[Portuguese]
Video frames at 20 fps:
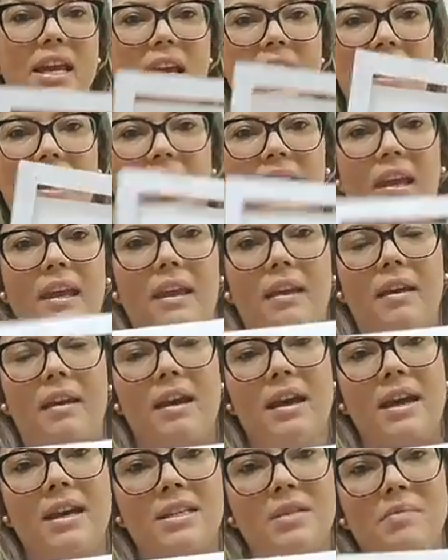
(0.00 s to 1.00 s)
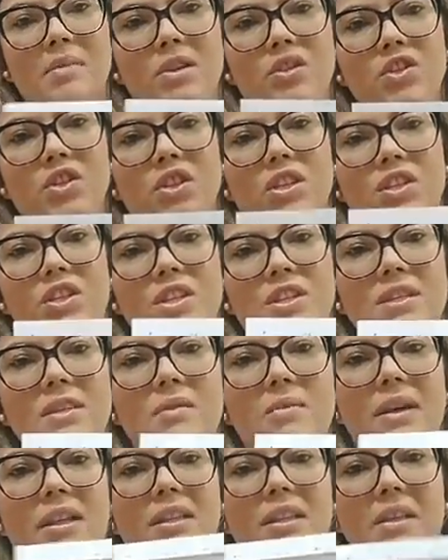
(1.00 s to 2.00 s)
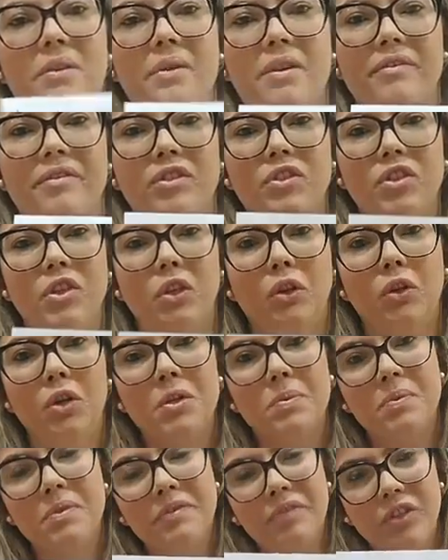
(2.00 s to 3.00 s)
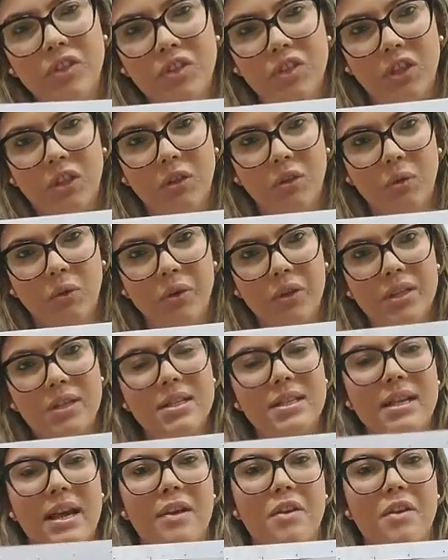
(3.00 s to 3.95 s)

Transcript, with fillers: É, as medidas desse quadrinho é 22 por 22.